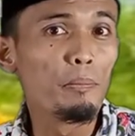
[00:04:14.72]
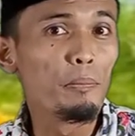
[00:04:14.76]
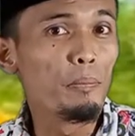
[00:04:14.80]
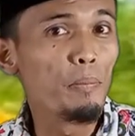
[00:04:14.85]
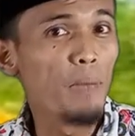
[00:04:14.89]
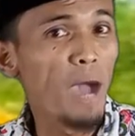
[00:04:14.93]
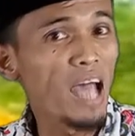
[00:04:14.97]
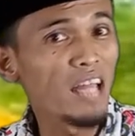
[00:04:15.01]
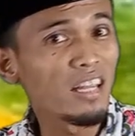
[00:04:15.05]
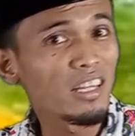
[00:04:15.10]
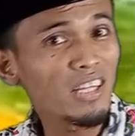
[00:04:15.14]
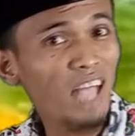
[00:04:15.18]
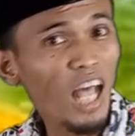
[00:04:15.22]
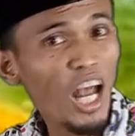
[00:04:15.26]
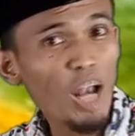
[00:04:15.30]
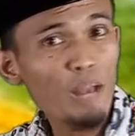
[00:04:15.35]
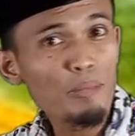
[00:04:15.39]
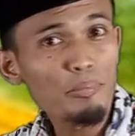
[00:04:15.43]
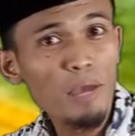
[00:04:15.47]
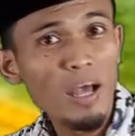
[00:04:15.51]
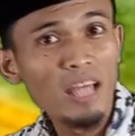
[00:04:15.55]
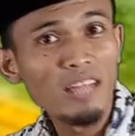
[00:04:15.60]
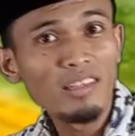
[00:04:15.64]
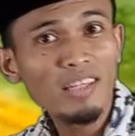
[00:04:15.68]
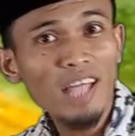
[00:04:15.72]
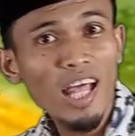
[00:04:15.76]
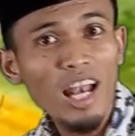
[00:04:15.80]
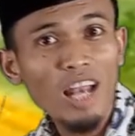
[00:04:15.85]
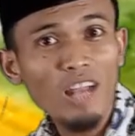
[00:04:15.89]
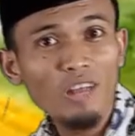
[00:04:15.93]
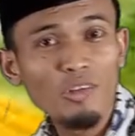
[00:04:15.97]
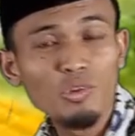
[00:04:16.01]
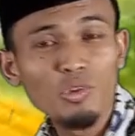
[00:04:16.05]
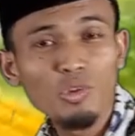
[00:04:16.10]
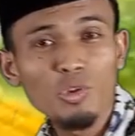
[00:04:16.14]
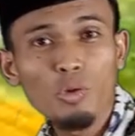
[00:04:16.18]

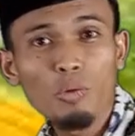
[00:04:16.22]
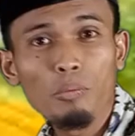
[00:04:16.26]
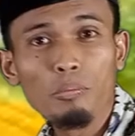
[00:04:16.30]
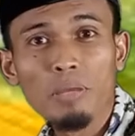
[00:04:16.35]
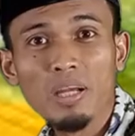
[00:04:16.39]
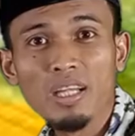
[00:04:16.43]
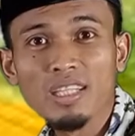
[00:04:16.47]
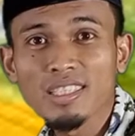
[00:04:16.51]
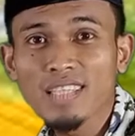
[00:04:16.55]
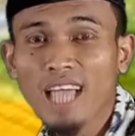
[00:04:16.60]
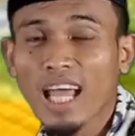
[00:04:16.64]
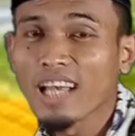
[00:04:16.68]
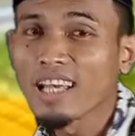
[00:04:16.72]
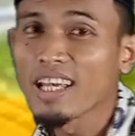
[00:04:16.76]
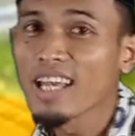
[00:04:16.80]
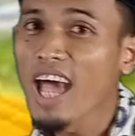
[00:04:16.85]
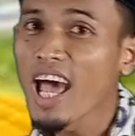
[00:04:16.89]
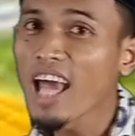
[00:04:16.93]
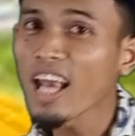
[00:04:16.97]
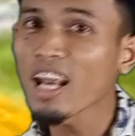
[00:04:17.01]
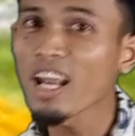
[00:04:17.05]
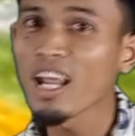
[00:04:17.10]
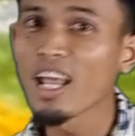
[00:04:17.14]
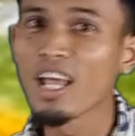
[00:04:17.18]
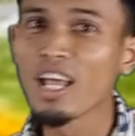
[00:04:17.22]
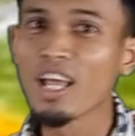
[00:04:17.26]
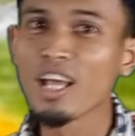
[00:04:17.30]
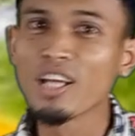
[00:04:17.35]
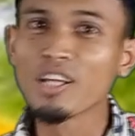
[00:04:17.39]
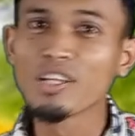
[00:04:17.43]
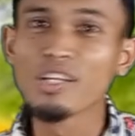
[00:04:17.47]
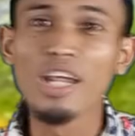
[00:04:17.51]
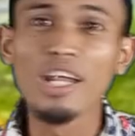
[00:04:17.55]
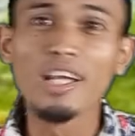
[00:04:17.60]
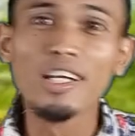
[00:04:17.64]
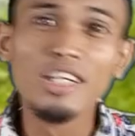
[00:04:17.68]
bantal-bantal untuk bersandar
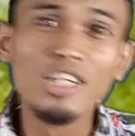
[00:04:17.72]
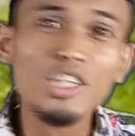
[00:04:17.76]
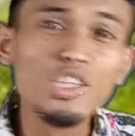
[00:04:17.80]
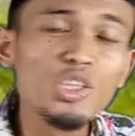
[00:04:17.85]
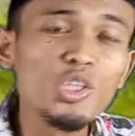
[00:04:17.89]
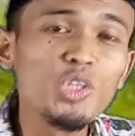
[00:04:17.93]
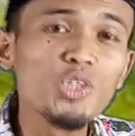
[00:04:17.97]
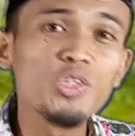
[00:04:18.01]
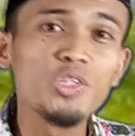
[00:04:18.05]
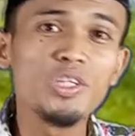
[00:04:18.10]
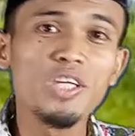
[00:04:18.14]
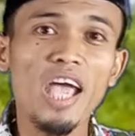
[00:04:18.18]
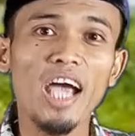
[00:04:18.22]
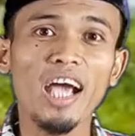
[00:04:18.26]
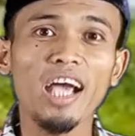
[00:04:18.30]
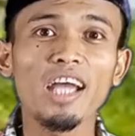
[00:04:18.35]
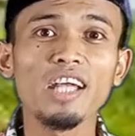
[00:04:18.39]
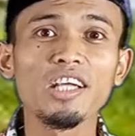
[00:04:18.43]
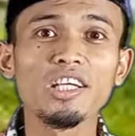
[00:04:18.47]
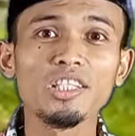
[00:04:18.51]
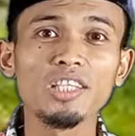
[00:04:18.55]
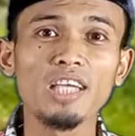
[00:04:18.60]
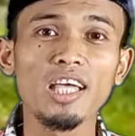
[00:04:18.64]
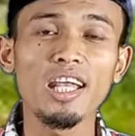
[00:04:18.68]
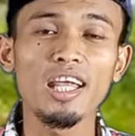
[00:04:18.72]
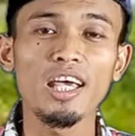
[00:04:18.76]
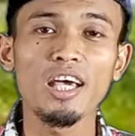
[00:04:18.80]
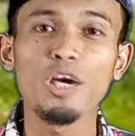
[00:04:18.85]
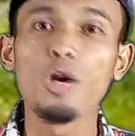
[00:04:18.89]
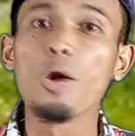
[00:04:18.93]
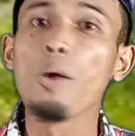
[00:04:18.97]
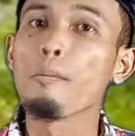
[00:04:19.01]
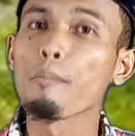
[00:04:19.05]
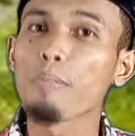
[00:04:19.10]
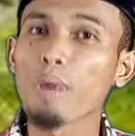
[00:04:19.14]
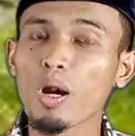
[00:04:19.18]
dan disediakan di sana
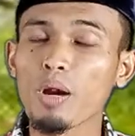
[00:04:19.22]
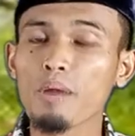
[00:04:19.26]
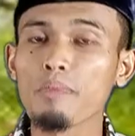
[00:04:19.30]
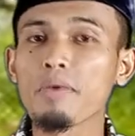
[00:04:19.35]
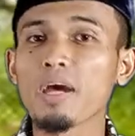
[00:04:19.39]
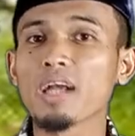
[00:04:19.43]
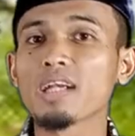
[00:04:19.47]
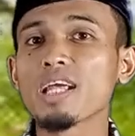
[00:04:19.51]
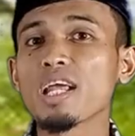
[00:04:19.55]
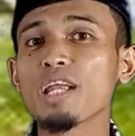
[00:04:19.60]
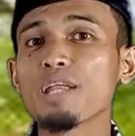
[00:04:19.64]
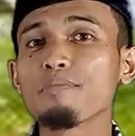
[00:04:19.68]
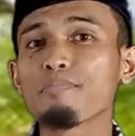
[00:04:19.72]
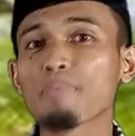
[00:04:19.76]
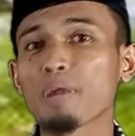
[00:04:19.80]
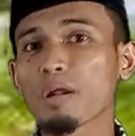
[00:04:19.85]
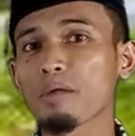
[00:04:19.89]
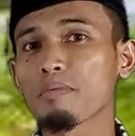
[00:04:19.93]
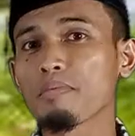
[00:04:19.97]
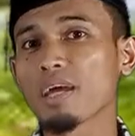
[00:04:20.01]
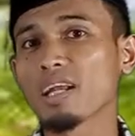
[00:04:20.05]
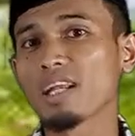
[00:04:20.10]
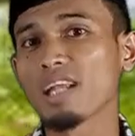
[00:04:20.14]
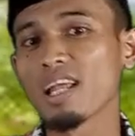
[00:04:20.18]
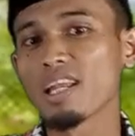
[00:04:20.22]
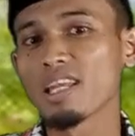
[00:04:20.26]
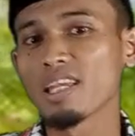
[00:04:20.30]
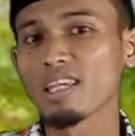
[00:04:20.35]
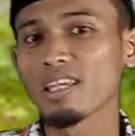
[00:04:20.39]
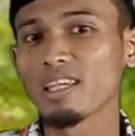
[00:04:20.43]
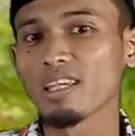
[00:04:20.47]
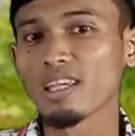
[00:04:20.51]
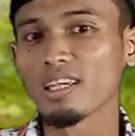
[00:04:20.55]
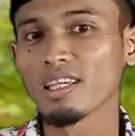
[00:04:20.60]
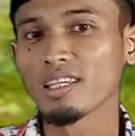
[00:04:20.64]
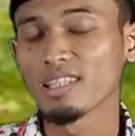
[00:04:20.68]

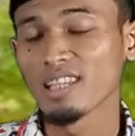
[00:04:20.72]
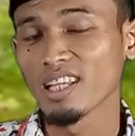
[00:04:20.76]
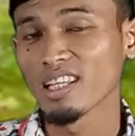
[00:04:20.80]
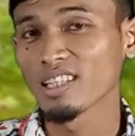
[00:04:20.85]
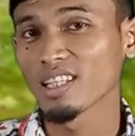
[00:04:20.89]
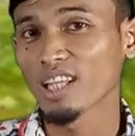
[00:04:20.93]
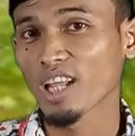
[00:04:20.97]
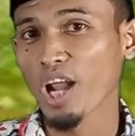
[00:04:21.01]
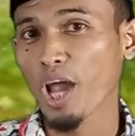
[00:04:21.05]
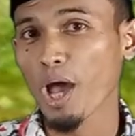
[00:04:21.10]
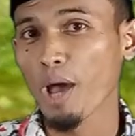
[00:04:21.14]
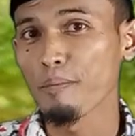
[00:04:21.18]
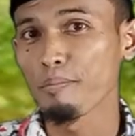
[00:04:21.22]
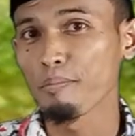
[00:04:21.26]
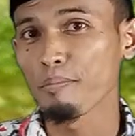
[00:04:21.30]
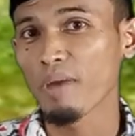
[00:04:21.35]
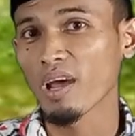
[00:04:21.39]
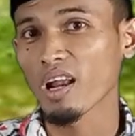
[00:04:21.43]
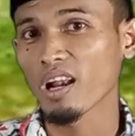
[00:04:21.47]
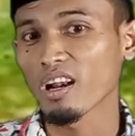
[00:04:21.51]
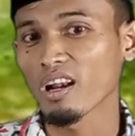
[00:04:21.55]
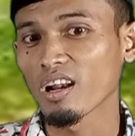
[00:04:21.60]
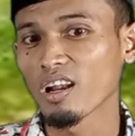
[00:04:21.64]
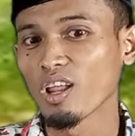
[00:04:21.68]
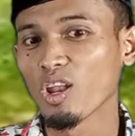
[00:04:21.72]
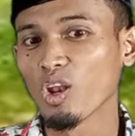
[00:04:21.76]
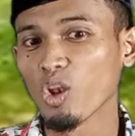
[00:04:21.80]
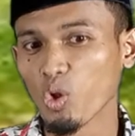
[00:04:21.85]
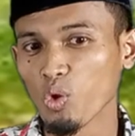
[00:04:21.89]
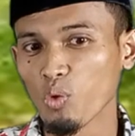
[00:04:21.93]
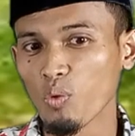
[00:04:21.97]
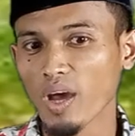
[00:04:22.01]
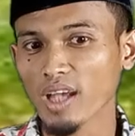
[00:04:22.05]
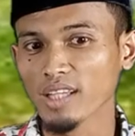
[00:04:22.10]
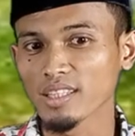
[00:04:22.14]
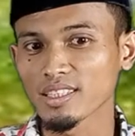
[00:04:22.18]
permadani-permadani yang terhampar
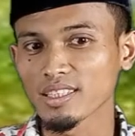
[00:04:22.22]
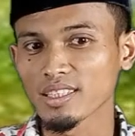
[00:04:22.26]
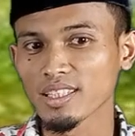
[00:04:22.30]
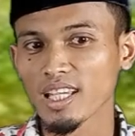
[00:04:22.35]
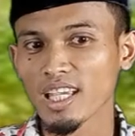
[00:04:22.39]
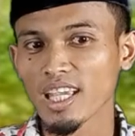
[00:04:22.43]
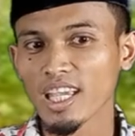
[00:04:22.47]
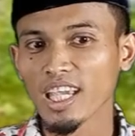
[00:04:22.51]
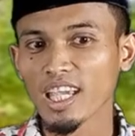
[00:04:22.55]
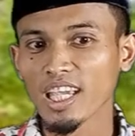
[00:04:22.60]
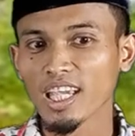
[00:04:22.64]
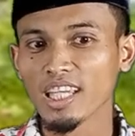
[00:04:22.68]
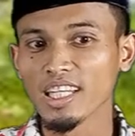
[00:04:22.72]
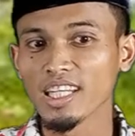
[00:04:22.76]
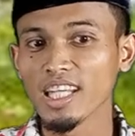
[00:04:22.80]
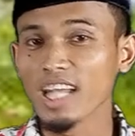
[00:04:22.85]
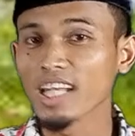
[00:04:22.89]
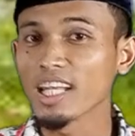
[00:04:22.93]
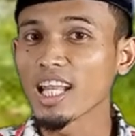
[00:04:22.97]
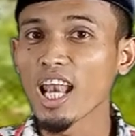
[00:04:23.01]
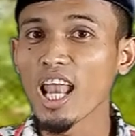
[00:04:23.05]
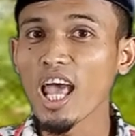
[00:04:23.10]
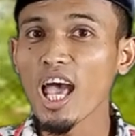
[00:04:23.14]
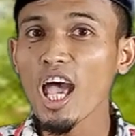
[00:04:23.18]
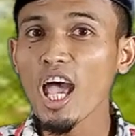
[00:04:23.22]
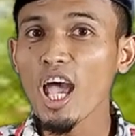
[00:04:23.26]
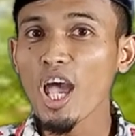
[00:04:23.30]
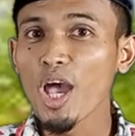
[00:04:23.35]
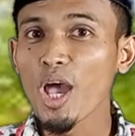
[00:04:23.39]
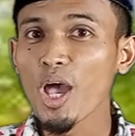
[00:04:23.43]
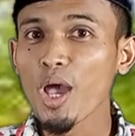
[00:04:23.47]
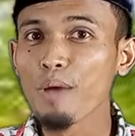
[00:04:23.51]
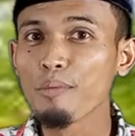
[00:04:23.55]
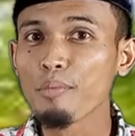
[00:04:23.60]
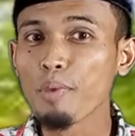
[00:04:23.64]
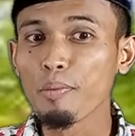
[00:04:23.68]
luas. Ini
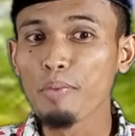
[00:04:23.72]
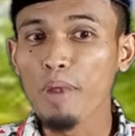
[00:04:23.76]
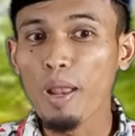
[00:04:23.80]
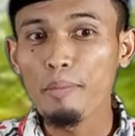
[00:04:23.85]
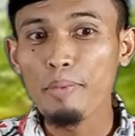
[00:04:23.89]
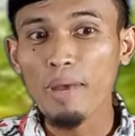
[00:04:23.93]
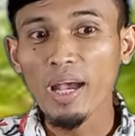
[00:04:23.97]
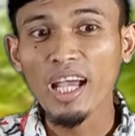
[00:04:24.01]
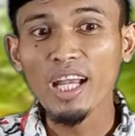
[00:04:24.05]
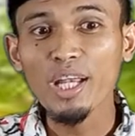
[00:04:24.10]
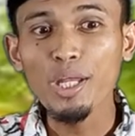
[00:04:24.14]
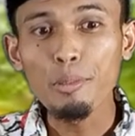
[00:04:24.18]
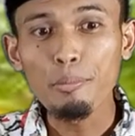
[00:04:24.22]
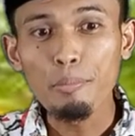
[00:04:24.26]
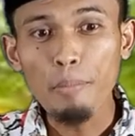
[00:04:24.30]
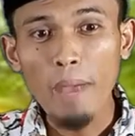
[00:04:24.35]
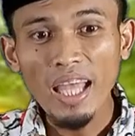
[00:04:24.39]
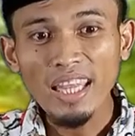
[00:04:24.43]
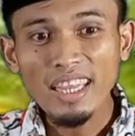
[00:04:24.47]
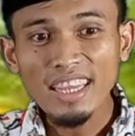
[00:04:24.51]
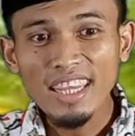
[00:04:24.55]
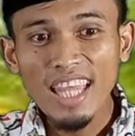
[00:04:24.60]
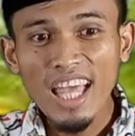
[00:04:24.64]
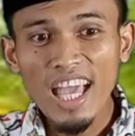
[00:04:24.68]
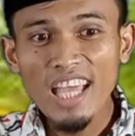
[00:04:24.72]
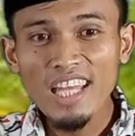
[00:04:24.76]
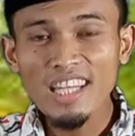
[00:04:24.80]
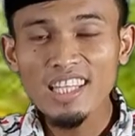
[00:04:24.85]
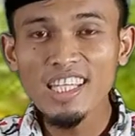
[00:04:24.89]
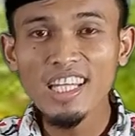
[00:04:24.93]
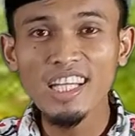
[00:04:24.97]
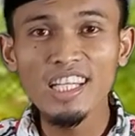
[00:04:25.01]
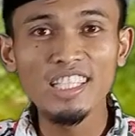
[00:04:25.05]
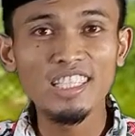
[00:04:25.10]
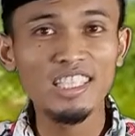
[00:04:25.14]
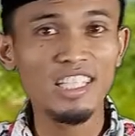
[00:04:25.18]
adalah beberapa kenikmatan
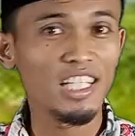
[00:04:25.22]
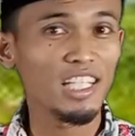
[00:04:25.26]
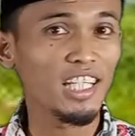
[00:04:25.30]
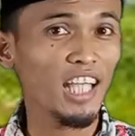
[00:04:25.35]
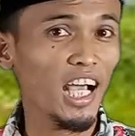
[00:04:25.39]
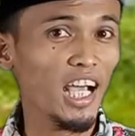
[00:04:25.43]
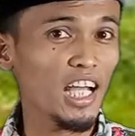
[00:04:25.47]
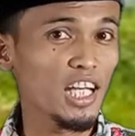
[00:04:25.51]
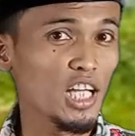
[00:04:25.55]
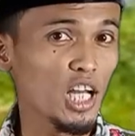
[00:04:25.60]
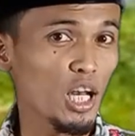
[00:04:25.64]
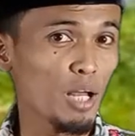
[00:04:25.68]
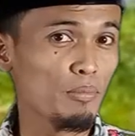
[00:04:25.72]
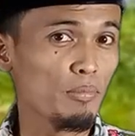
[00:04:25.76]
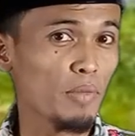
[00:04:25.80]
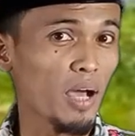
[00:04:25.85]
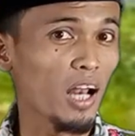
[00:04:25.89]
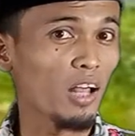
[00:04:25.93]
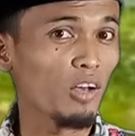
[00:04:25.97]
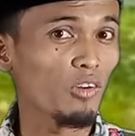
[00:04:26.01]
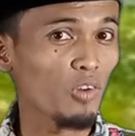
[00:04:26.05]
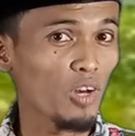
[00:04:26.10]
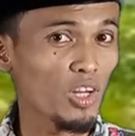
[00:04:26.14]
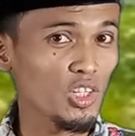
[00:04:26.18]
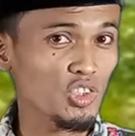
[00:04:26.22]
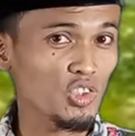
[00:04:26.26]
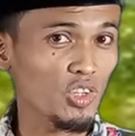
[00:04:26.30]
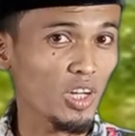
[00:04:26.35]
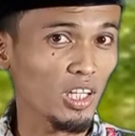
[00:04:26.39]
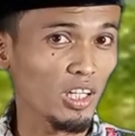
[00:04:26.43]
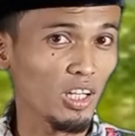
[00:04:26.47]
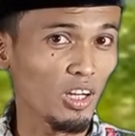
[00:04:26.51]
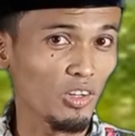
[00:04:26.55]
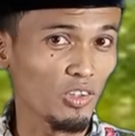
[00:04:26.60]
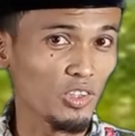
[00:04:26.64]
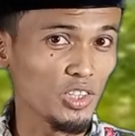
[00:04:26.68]
yang diceritakan dalam Al-Quran
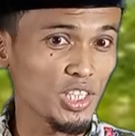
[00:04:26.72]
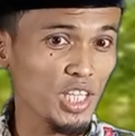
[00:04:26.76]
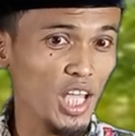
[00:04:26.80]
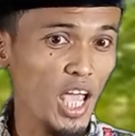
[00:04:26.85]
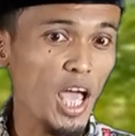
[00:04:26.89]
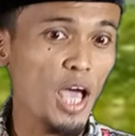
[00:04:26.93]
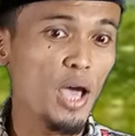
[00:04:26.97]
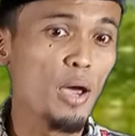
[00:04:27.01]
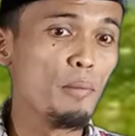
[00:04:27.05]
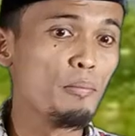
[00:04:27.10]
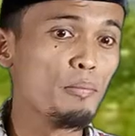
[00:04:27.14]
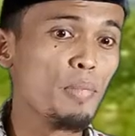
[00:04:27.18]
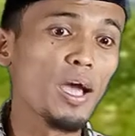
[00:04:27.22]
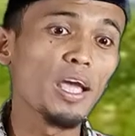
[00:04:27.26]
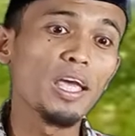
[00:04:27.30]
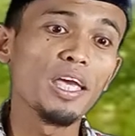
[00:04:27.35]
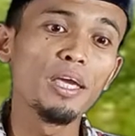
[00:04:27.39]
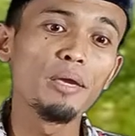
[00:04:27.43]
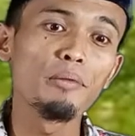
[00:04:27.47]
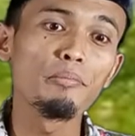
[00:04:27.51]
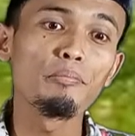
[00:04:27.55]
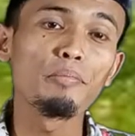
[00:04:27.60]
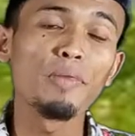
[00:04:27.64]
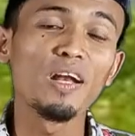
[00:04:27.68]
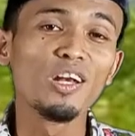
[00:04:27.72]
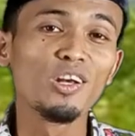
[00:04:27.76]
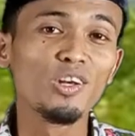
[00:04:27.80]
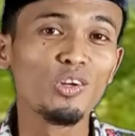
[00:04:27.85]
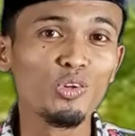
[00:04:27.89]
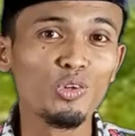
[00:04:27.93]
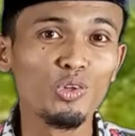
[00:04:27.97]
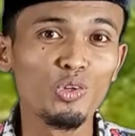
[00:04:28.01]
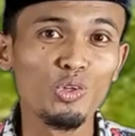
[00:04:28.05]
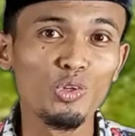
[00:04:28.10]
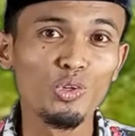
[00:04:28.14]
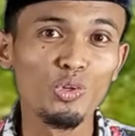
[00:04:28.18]
Surat Al-Wasiyah bagi
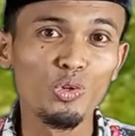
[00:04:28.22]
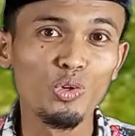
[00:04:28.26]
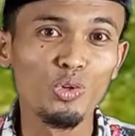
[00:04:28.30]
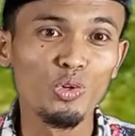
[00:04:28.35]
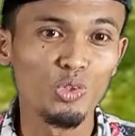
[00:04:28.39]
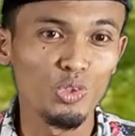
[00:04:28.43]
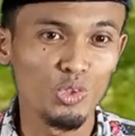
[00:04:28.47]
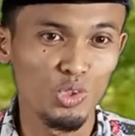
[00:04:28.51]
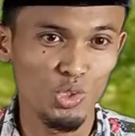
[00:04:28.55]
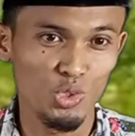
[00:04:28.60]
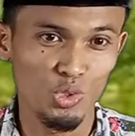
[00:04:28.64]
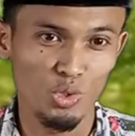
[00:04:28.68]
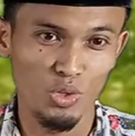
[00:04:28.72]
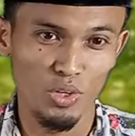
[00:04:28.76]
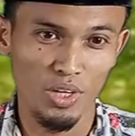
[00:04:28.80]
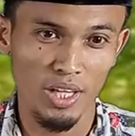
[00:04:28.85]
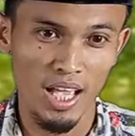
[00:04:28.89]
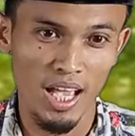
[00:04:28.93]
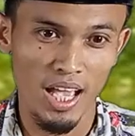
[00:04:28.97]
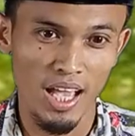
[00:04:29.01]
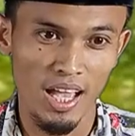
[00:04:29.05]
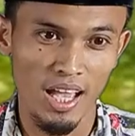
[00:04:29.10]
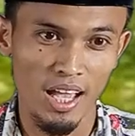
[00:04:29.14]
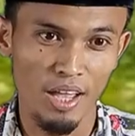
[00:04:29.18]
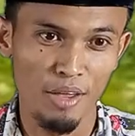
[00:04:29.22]
penduduk surga.